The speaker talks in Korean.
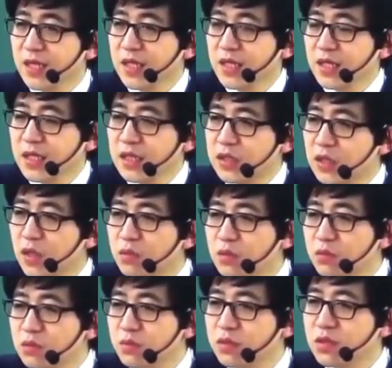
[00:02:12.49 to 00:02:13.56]
이 처분
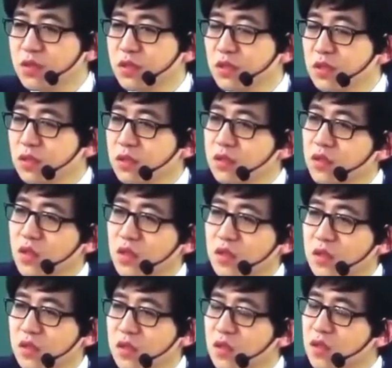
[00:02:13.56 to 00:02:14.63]
부분은
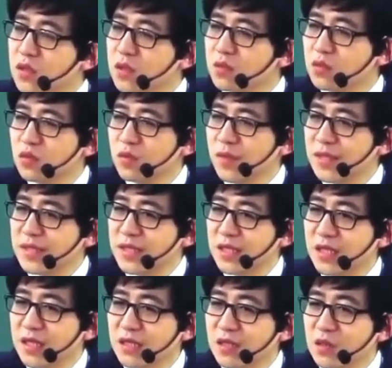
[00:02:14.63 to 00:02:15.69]
적극적 처분도
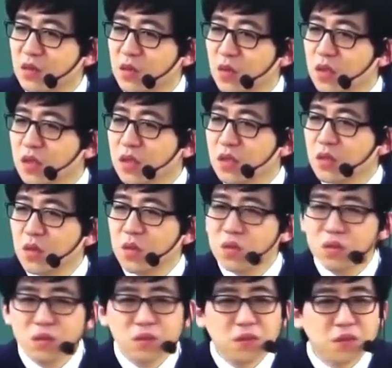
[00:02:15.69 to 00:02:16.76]
마찬가지고
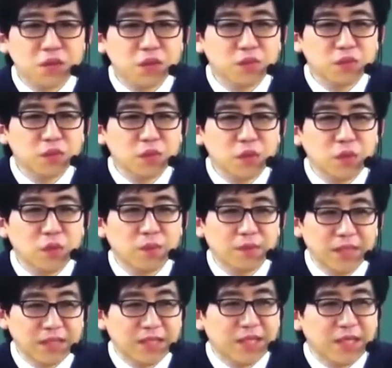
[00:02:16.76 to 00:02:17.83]
소극적 처분도
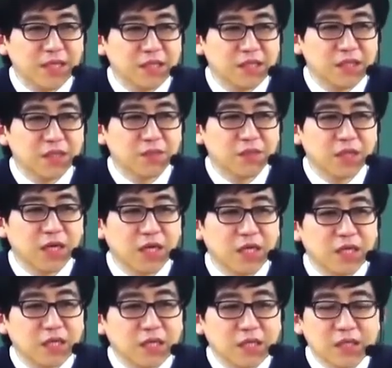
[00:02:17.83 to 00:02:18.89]
마찬가지인 겁니다.
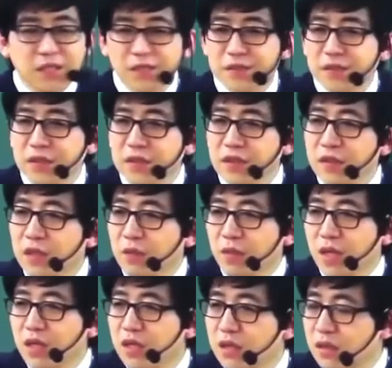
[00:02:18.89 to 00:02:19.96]
그래서
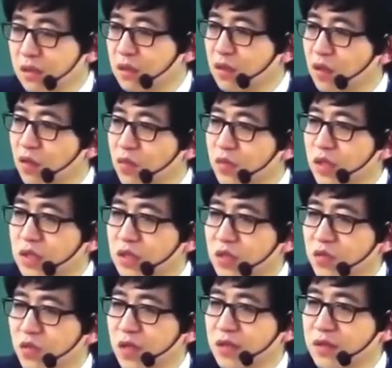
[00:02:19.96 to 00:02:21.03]
판례는 거부의
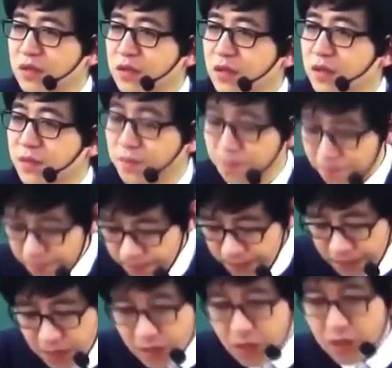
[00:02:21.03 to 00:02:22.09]
경우에 있어서
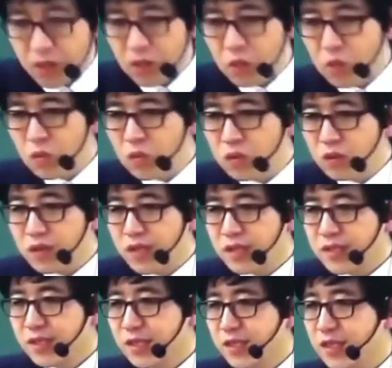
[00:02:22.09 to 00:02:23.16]
어, 공권력
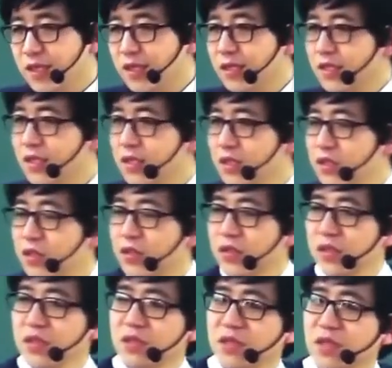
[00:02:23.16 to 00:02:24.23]
행사에 대한
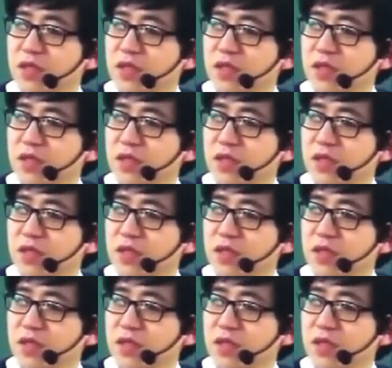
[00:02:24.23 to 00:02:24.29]
신청이어야